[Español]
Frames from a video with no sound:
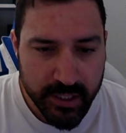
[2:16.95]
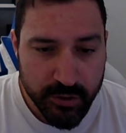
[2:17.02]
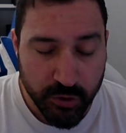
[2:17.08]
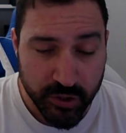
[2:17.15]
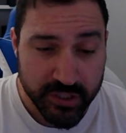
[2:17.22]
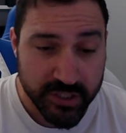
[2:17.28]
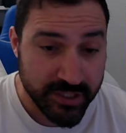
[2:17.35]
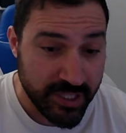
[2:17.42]

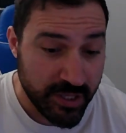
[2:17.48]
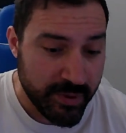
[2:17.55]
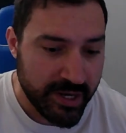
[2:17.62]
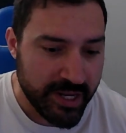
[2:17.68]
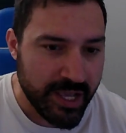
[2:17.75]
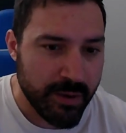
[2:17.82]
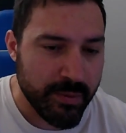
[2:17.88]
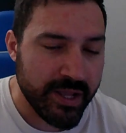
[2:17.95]
Entonces
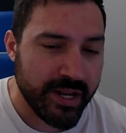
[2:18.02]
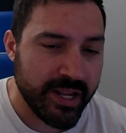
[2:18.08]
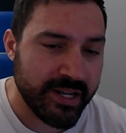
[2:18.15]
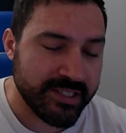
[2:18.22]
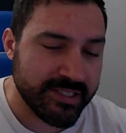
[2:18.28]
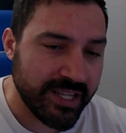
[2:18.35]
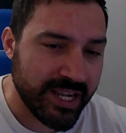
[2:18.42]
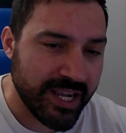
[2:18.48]
debería haber en
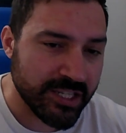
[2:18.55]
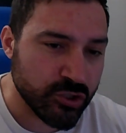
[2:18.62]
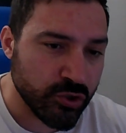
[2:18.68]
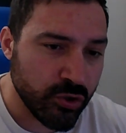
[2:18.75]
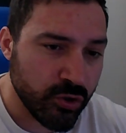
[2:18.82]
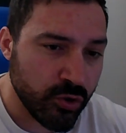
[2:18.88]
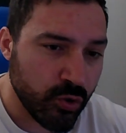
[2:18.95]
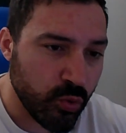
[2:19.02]
este
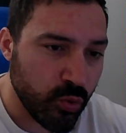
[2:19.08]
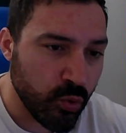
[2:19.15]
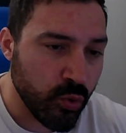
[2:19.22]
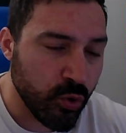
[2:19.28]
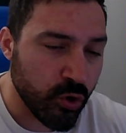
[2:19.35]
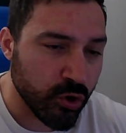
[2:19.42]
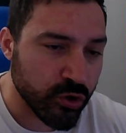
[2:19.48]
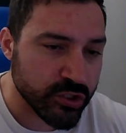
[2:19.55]
caso
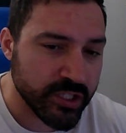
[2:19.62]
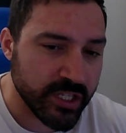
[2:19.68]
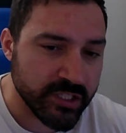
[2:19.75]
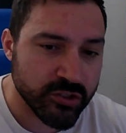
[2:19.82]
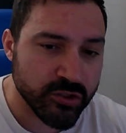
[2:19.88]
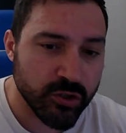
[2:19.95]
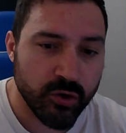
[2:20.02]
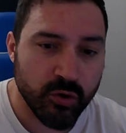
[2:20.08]
un
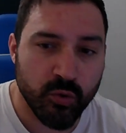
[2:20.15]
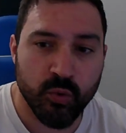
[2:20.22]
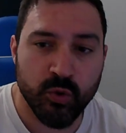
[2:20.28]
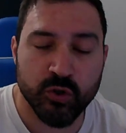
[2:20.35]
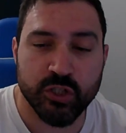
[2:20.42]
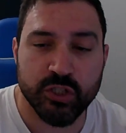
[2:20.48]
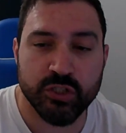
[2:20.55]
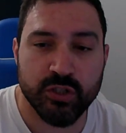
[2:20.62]
consenso,
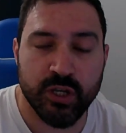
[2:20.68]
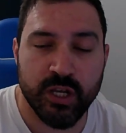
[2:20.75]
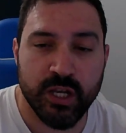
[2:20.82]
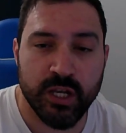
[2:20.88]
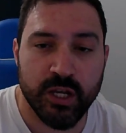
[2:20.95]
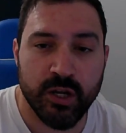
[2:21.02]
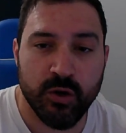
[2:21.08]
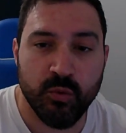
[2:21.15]
unos,
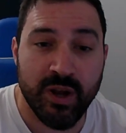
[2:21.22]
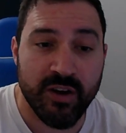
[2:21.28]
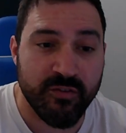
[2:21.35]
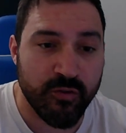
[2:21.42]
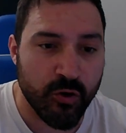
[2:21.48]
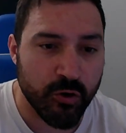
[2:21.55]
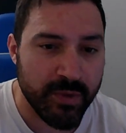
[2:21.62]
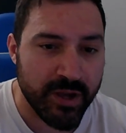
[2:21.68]
eh, una
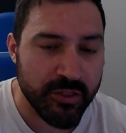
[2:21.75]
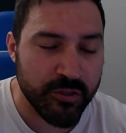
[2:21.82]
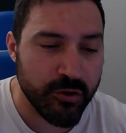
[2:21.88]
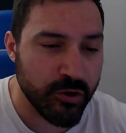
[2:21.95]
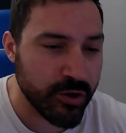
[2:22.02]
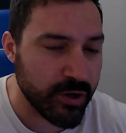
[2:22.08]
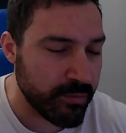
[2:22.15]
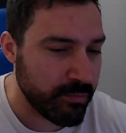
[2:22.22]

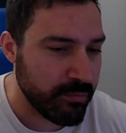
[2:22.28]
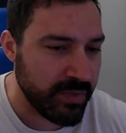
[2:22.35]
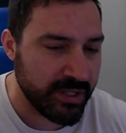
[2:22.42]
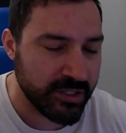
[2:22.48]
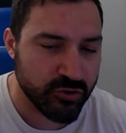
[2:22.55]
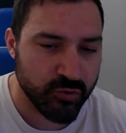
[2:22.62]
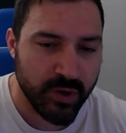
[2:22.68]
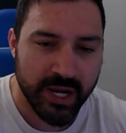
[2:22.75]
formación
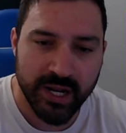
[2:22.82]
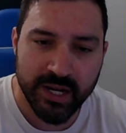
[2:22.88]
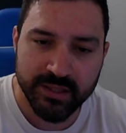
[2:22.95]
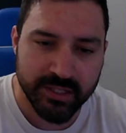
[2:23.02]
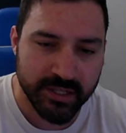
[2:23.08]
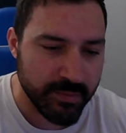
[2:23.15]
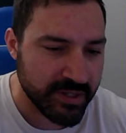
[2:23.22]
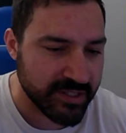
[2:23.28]
mensual,
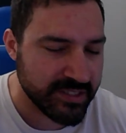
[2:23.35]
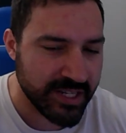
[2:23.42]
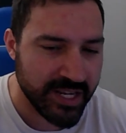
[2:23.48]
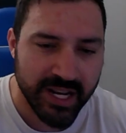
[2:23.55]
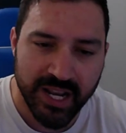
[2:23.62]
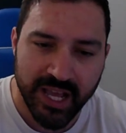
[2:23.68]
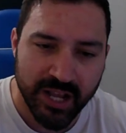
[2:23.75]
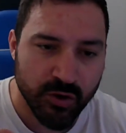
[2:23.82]

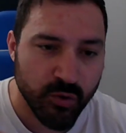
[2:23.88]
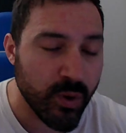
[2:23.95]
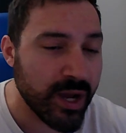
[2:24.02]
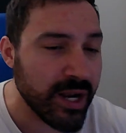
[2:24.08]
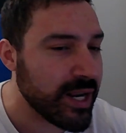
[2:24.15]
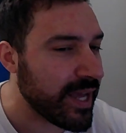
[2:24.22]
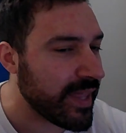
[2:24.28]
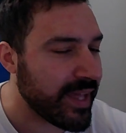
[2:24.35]
trimestral,
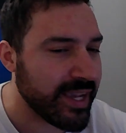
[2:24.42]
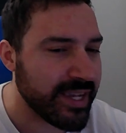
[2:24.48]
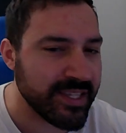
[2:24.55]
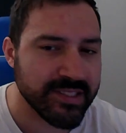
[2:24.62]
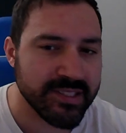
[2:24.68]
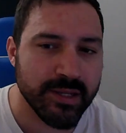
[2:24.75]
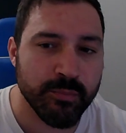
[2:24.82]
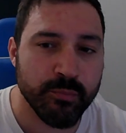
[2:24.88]
anual, cada
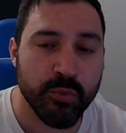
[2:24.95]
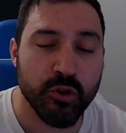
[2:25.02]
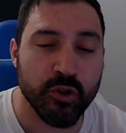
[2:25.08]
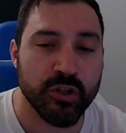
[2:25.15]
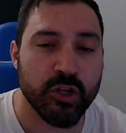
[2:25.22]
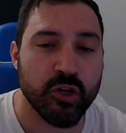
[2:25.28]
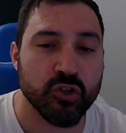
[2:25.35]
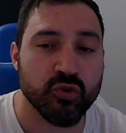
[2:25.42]
X tiempo,
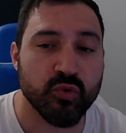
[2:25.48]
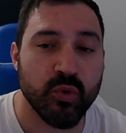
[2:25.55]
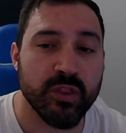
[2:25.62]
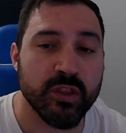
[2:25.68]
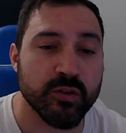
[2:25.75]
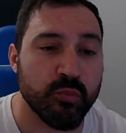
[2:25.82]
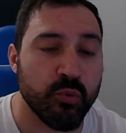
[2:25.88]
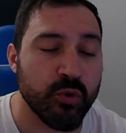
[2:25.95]
donde los
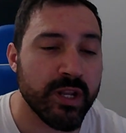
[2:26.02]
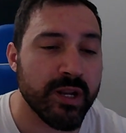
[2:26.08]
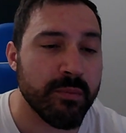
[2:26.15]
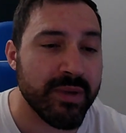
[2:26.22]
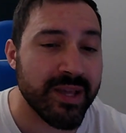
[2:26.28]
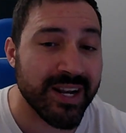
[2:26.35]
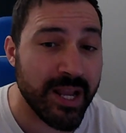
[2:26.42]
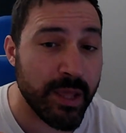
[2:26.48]
jueces pudieran
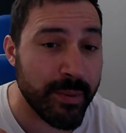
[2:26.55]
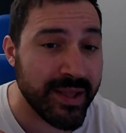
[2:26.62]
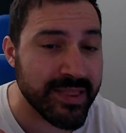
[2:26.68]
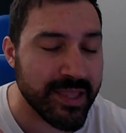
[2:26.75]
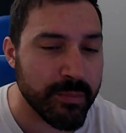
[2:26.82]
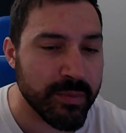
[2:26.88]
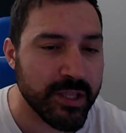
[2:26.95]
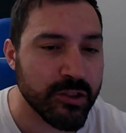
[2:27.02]
ver
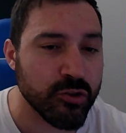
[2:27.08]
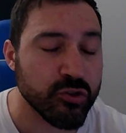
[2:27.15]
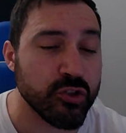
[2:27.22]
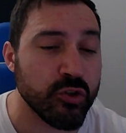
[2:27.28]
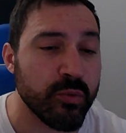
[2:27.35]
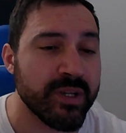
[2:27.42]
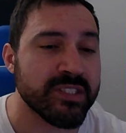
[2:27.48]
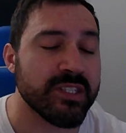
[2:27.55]
levantamientos
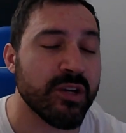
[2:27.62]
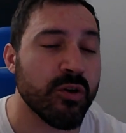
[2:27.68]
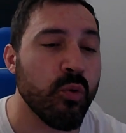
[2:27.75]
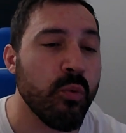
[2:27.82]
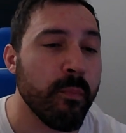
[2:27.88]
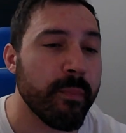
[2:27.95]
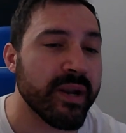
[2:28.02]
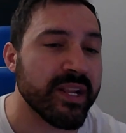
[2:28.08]
y hubiese
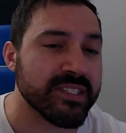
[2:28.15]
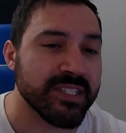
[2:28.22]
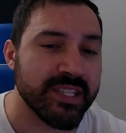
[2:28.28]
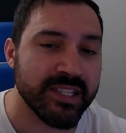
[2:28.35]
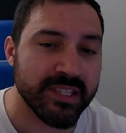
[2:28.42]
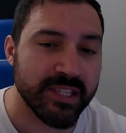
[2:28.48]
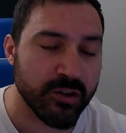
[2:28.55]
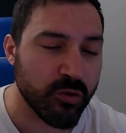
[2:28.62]
un
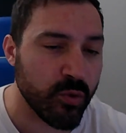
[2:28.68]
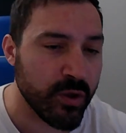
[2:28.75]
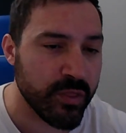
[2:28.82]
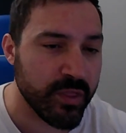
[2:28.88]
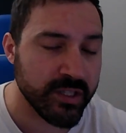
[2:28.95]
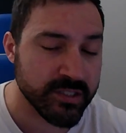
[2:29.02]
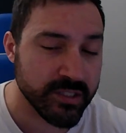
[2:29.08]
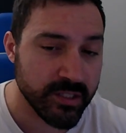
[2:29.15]
presidente de
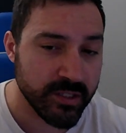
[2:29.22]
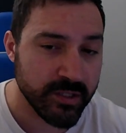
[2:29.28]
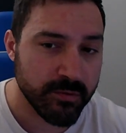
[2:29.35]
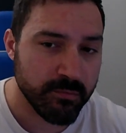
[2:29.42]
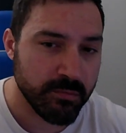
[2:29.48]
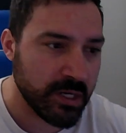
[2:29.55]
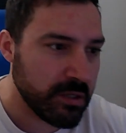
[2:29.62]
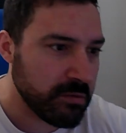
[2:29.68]
jueces,
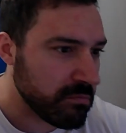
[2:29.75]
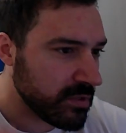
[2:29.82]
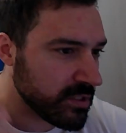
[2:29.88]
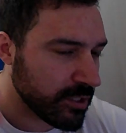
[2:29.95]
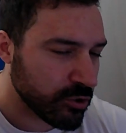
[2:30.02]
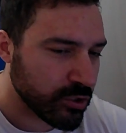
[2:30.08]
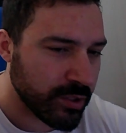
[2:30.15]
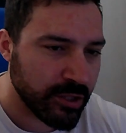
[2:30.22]
¿vale?
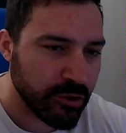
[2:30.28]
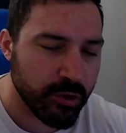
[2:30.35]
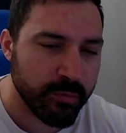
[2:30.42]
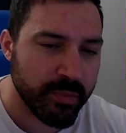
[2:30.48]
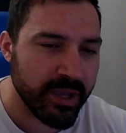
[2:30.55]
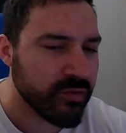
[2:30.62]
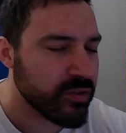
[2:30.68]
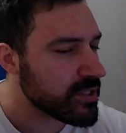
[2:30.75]
Estamos hablando de
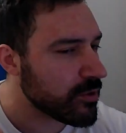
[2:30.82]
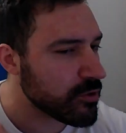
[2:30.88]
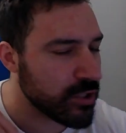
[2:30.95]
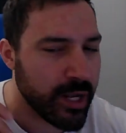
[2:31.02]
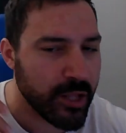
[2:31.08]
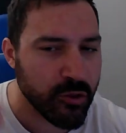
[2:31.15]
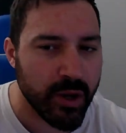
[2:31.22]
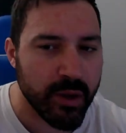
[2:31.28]
IPF, estamos
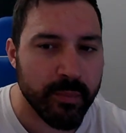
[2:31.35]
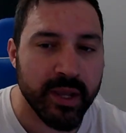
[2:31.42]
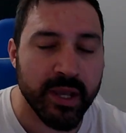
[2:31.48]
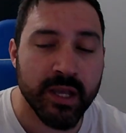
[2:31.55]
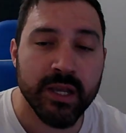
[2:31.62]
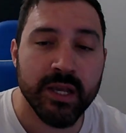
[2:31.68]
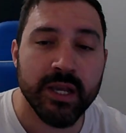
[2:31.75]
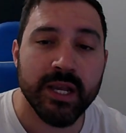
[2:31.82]
hablando de AEP,
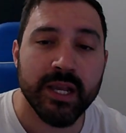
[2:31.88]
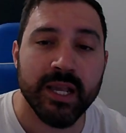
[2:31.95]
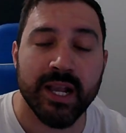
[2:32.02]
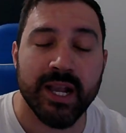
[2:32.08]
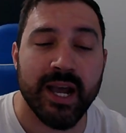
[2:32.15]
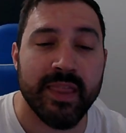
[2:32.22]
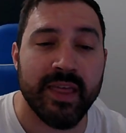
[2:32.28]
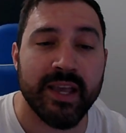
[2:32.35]
que
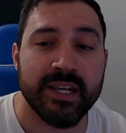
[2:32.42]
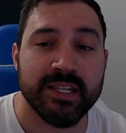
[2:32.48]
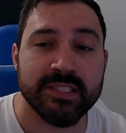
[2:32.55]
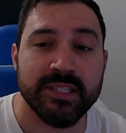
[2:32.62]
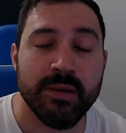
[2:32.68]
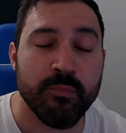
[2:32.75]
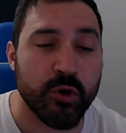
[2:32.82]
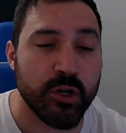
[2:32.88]
cada X
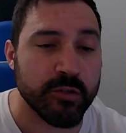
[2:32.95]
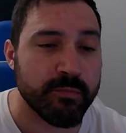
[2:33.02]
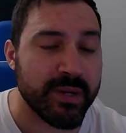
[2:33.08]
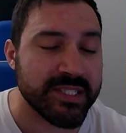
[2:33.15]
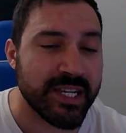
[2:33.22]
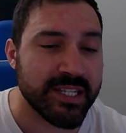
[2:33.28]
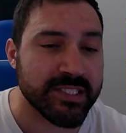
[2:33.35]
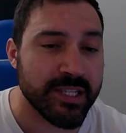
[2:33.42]
tiempo les
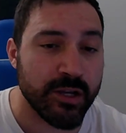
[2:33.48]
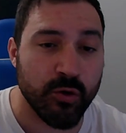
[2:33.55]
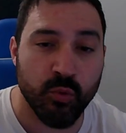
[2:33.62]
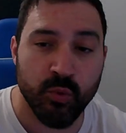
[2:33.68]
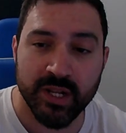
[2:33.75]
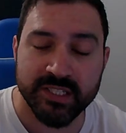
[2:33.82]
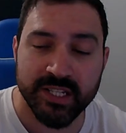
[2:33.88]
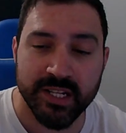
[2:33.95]
pasase
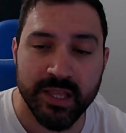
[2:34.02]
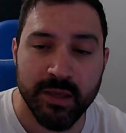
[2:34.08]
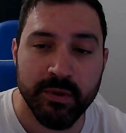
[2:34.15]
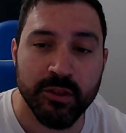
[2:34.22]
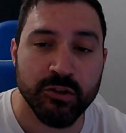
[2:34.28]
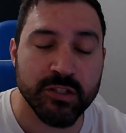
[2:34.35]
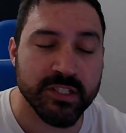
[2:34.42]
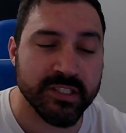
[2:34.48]
una serie de
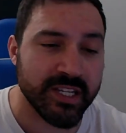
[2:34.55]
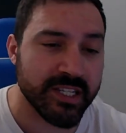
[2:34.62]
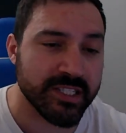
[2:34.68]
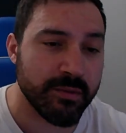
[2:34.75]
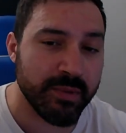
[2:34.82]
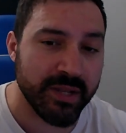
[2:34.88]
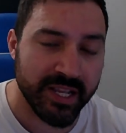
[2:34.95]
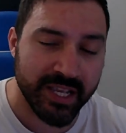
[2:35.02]
vídeos y les
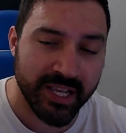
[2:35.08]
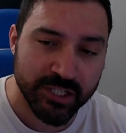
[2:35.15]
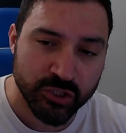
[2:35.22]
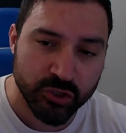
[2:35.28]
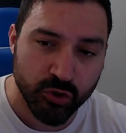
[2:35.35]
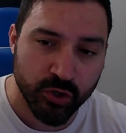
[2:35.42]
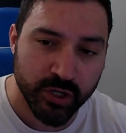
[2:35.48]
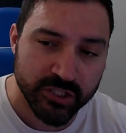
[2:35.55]
dijese, mire,
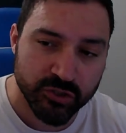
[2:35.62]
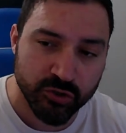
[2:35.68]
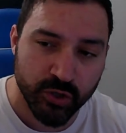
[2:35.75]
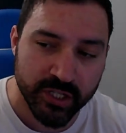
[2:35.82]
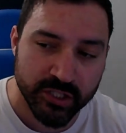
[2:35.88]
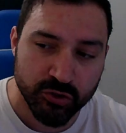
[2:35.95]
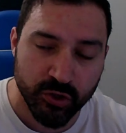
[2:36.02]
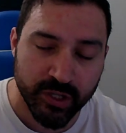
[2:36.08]
esto, esto,
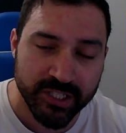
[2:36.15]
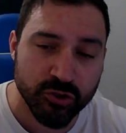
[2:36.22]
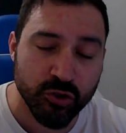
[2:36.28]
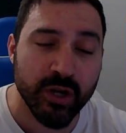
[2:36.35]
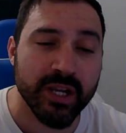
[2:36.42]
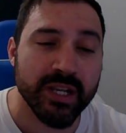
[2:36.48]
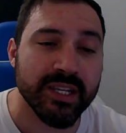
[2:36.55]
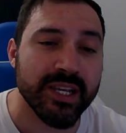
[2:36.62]
esto,
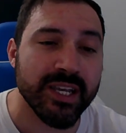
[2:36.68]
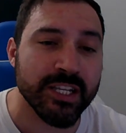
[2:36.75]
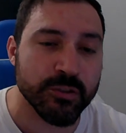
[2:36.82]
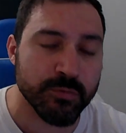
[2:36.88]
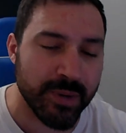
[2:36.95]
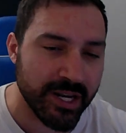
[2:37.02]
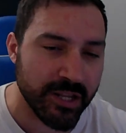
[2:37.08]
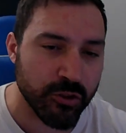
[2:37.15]
esto
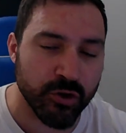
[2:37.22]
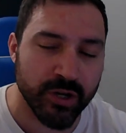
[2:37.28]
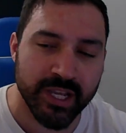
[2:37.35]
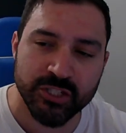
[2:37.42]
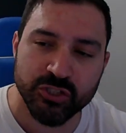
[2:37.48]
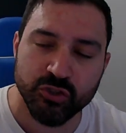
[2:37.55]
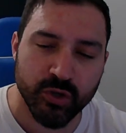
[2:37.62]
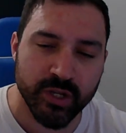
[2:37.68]
es válido,
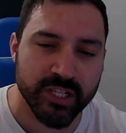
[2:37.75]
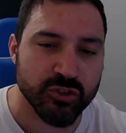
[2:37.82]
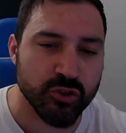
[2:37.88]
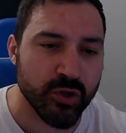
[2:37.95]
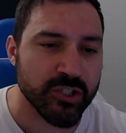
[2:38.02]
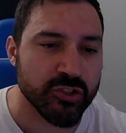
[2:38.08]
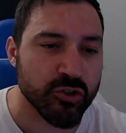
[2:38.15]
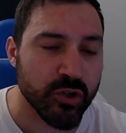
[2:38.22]
esto,
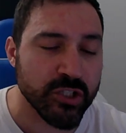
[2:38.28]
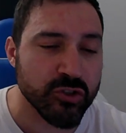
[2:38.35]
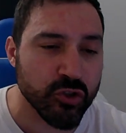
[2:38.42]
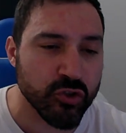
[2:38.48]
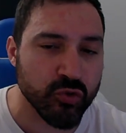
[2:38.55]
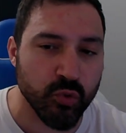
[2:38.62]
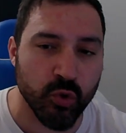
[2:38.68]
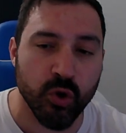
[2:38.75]
esto, esto, esto
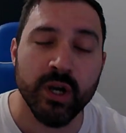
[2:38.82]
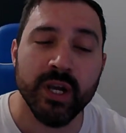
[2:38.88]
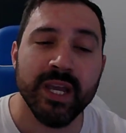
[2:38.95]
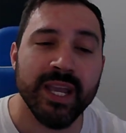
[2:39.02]
es nulo.